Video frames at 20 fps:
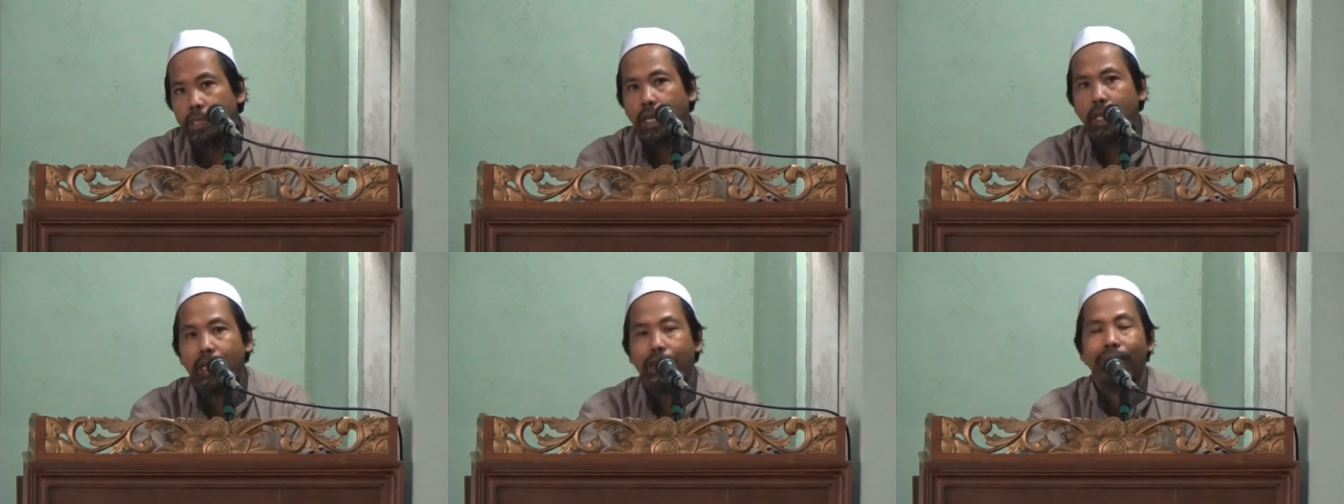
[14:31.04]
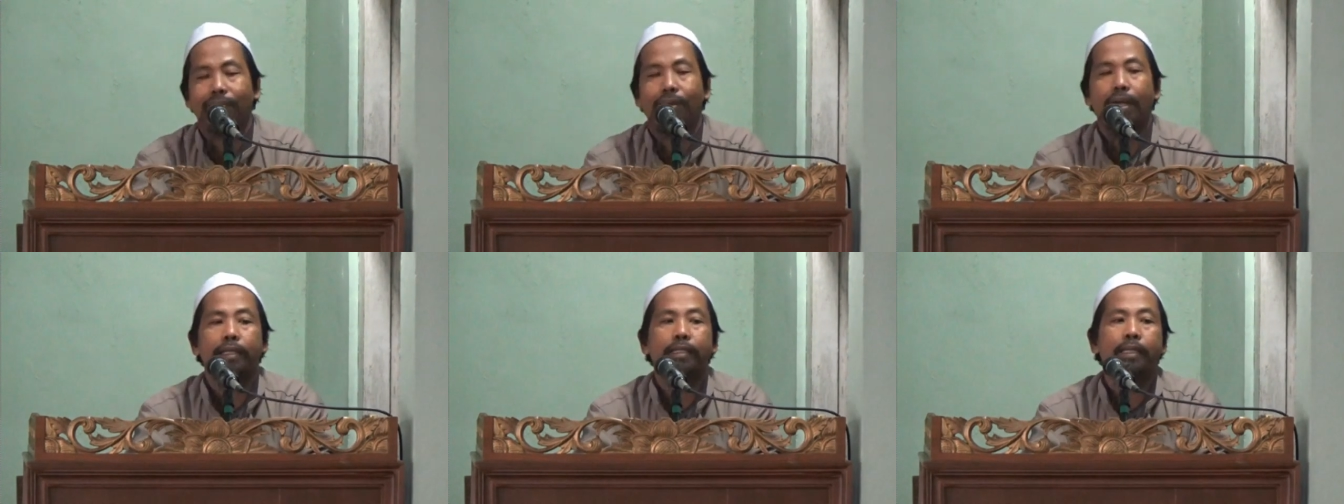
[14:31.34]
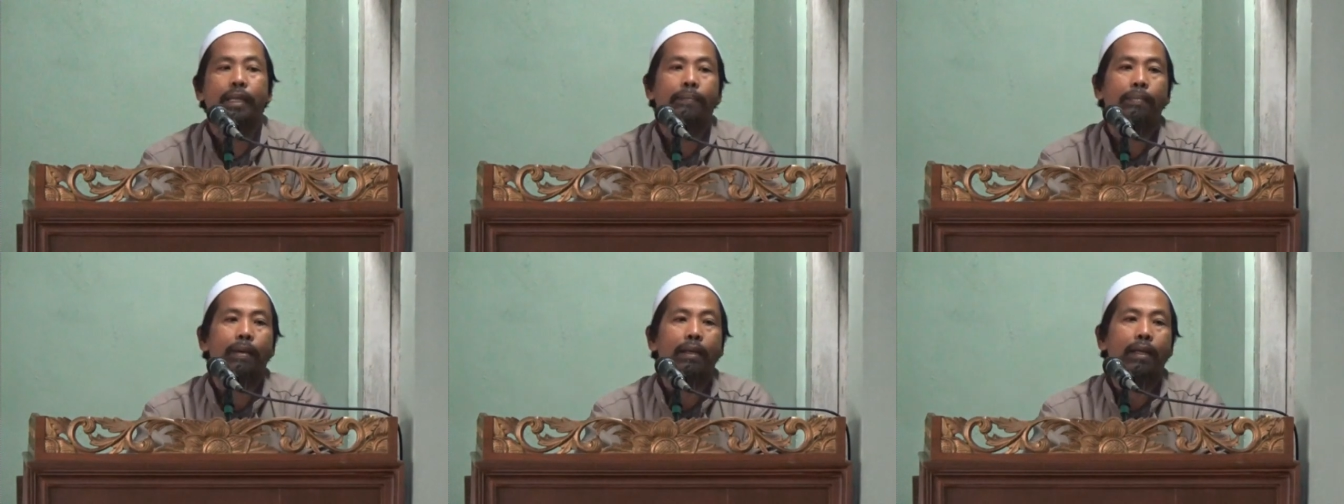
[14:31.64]

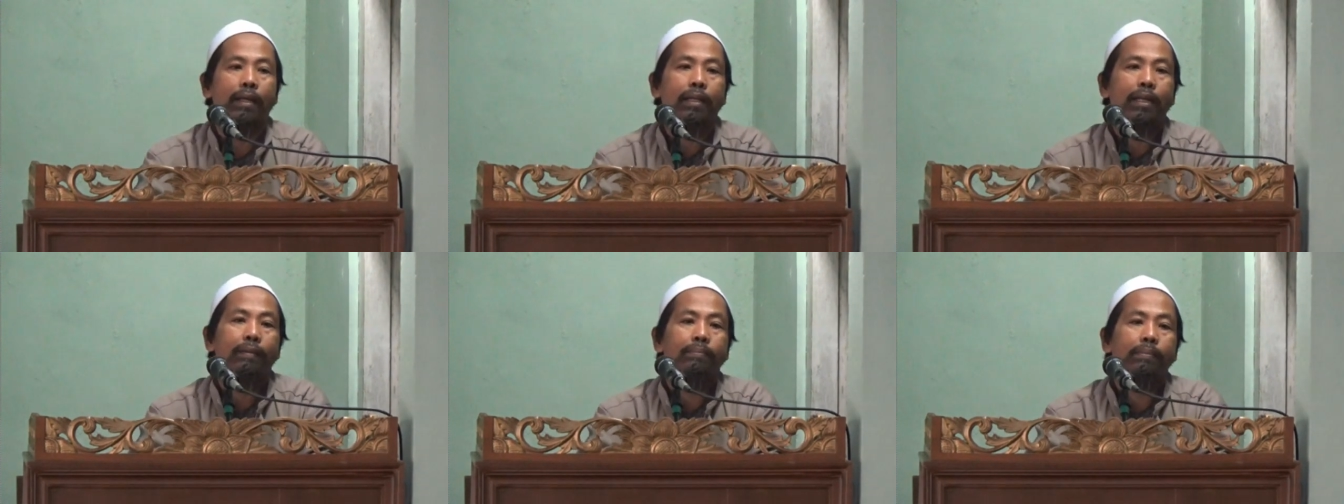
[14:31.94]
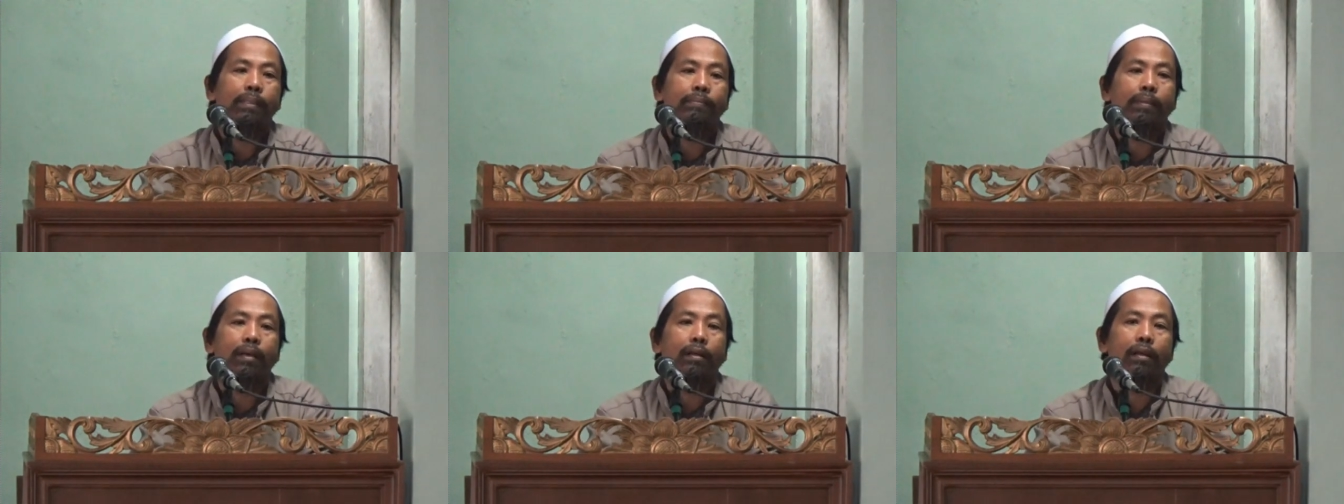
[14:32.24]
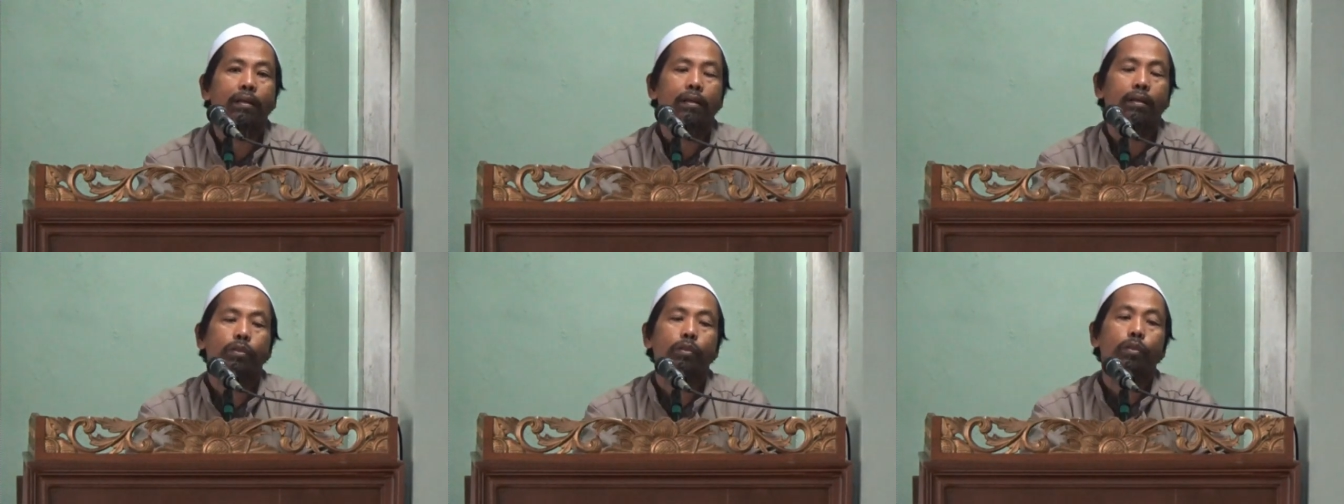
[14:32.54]
Arwahnya para nabi,
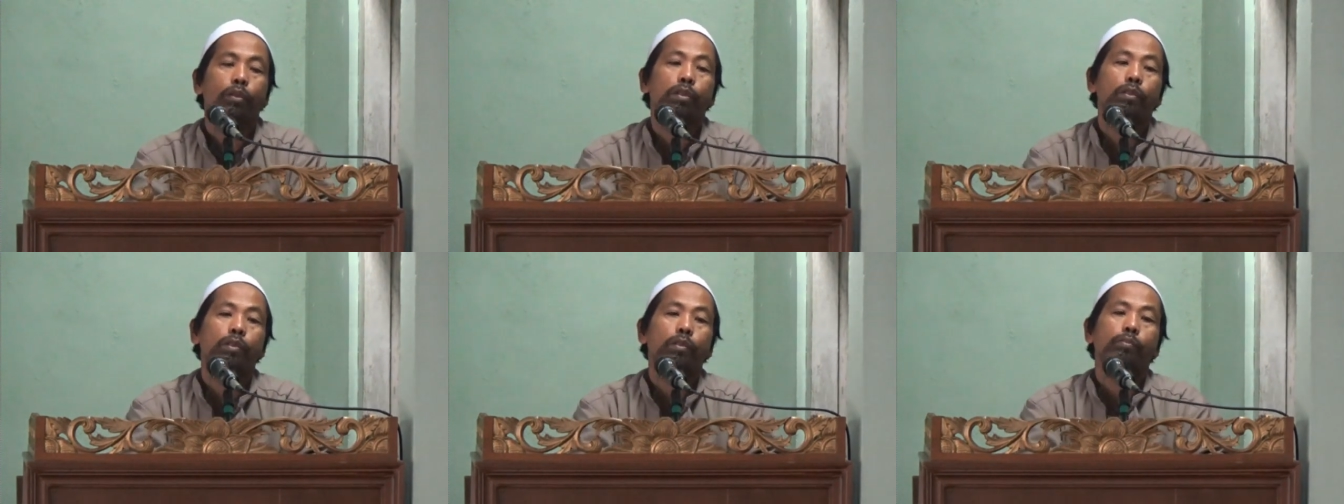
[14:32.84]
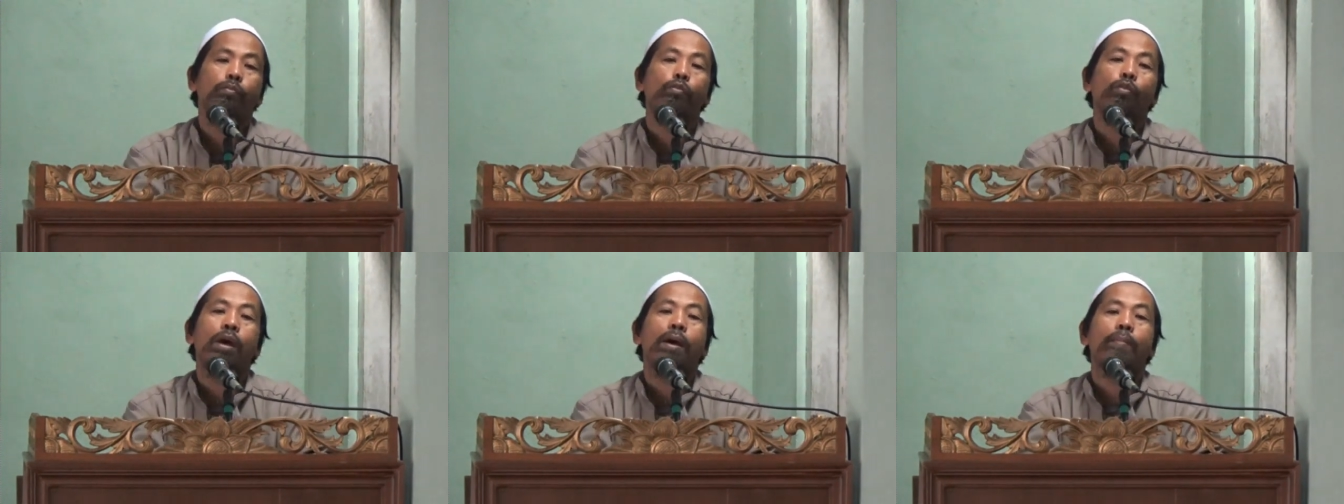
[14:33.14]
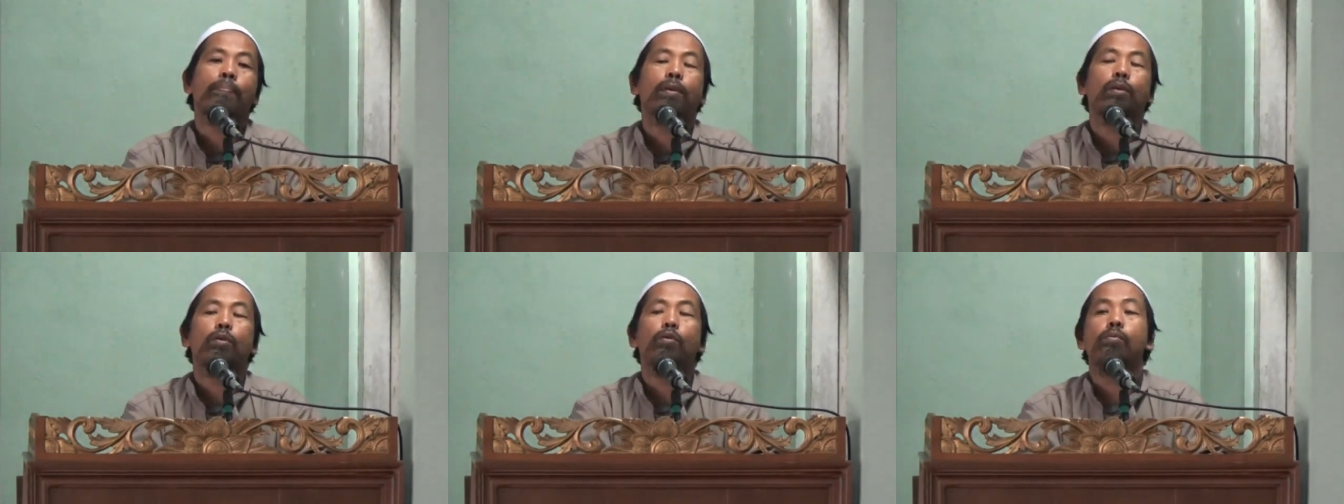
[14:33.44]
para rasul
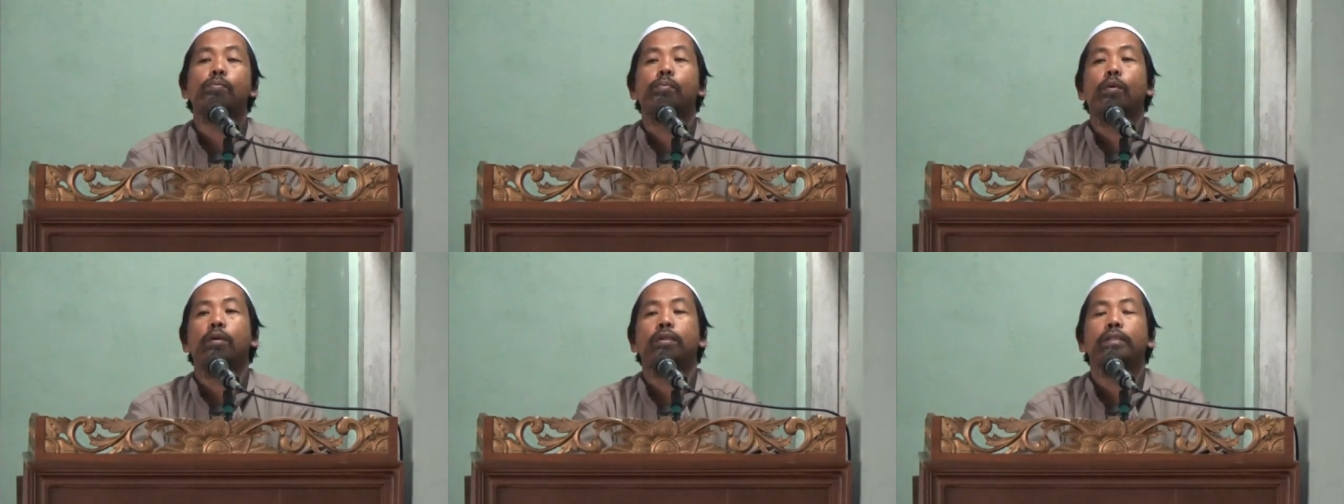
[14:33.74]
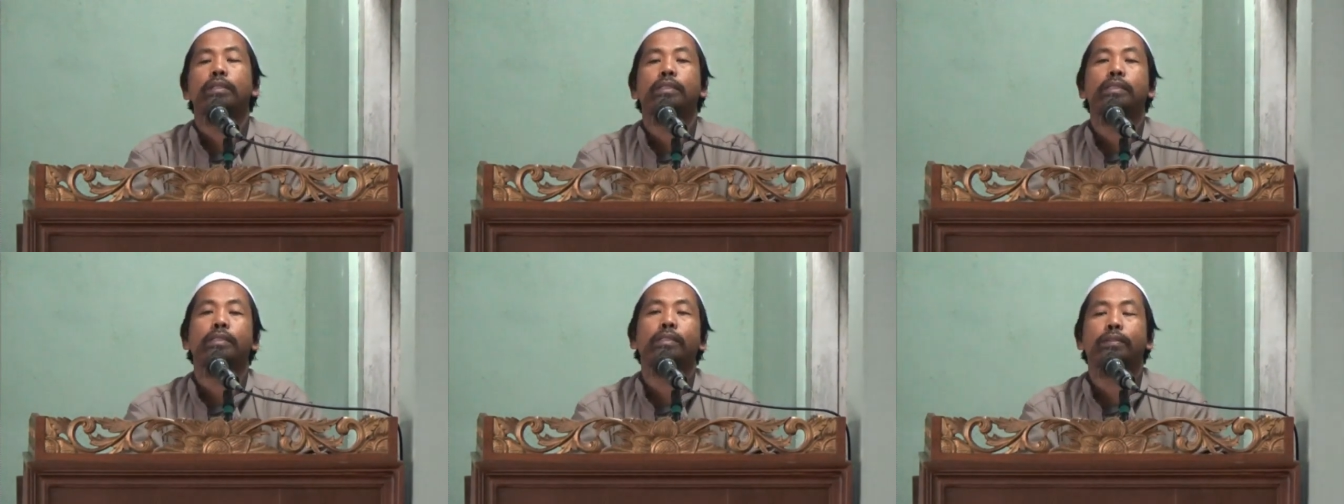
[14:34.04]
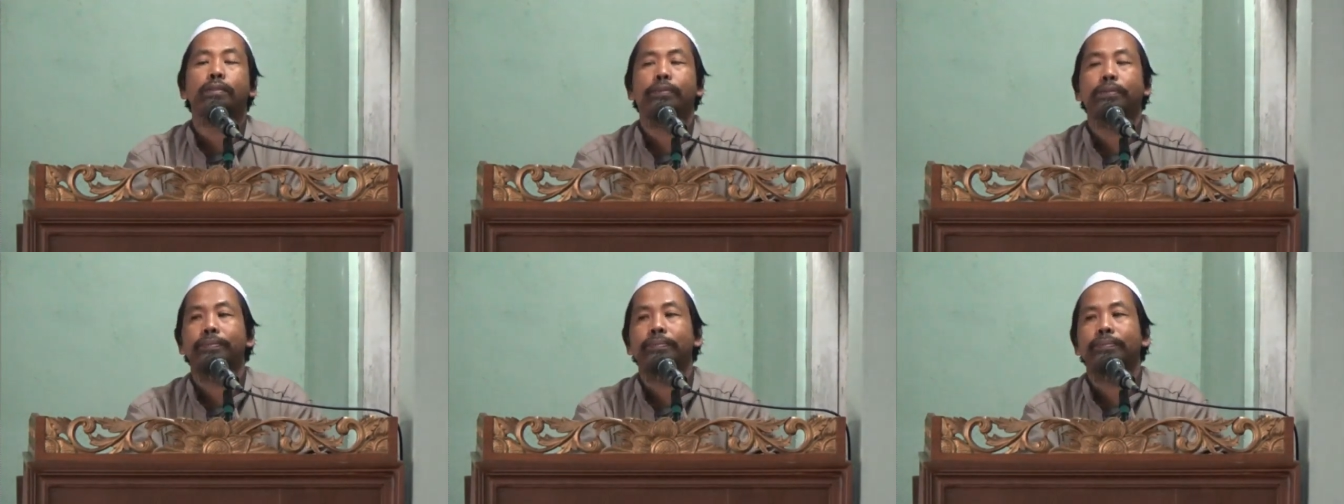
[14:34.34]
semua berkumpul di
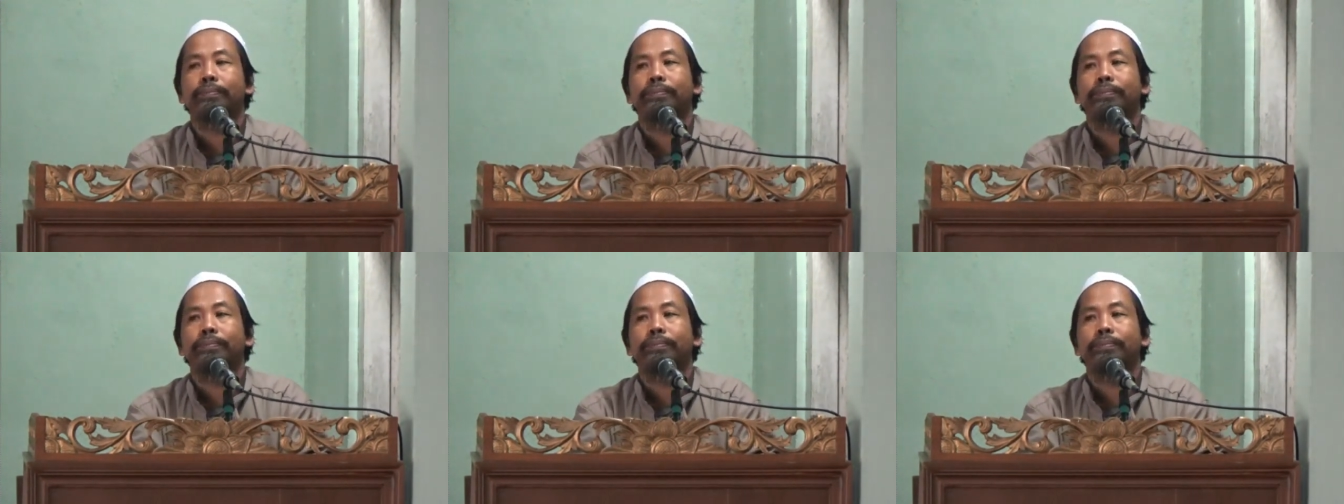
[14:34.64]
situ.